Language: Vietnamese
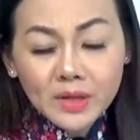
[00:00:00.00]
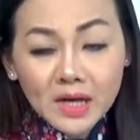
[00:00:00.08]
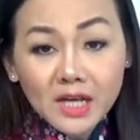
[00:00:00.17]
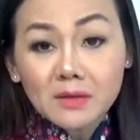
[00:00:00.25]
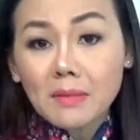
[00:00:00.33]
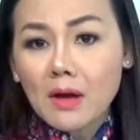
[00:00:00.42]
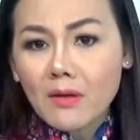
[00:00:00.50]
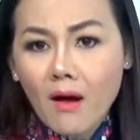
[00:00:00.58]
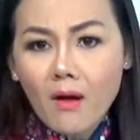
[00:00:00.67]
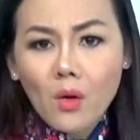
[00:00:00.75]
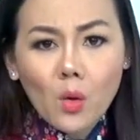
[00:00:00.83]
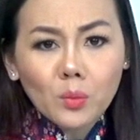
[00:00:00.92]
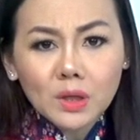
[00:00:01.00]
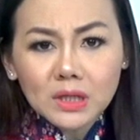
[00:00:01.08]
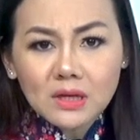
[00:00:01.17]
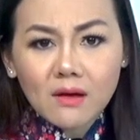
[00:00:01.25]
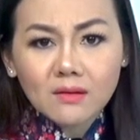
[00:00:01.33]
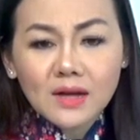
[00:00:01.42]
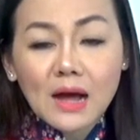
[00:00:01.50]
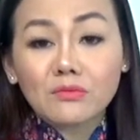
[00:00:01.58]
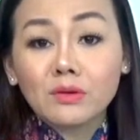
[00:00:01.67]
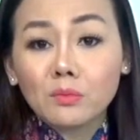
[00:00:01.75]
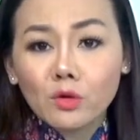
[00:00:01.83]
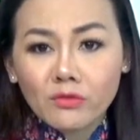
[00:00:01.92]
Email đó cũng hướng dẫn Hà
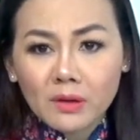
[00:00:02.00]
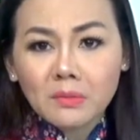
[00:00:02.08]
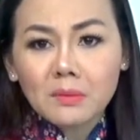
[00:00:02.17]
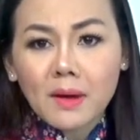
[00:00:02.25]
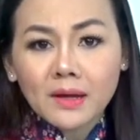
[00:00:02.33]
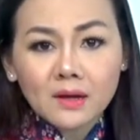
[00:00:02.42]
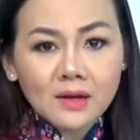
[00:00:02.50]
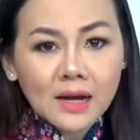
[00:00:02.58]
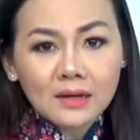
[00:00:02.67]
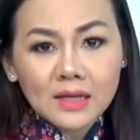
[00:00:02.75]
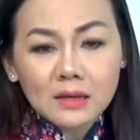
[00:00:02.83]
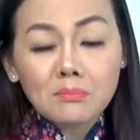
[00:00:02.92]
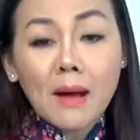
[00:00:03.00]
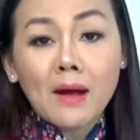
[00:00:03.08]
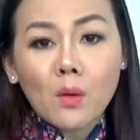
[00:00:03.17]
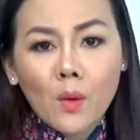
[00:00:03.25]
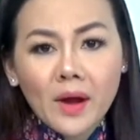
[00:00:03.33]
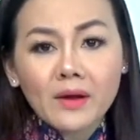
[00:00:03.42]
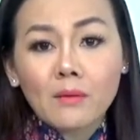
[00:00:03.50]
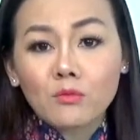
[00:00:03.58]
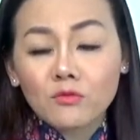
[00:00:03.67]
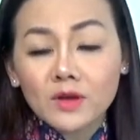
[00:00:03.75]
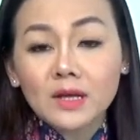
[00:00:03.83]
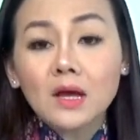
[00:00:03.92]
phải mua vé máy bay ở đại lý bán vé độc
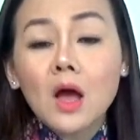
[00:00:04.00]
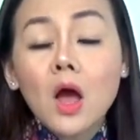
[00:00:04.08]
quyền